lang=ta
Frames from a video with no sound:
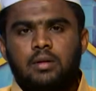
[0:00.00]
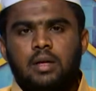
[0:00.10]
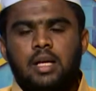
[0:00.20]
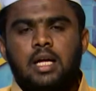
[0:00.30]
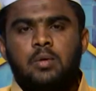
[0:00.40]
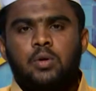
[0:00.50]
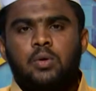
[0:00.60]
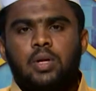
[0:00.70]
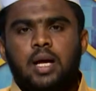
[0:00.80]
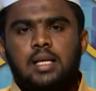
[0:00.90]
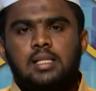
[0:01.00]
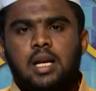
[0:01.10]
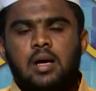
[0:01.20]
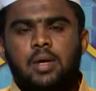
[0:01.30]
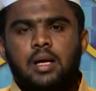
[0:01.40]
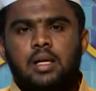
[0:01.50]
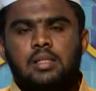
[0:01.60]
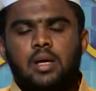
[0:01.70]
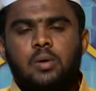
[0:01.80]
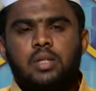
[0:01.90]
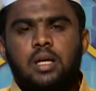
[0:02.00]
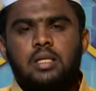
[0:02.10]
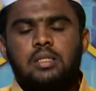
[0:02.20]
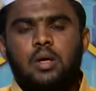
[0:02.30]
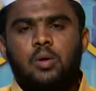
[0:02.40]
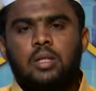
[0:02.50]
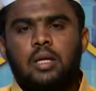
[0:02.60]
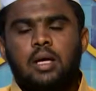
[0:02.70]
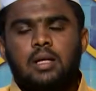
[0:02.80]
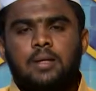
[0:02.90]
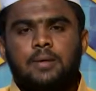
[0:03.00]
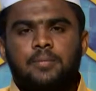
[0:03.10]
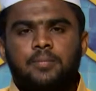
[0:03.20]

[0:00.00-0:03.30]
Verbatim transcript: என் அன்புக்குரிய இஸ்லாமிய சகோதர சகோதரிகளுக்கு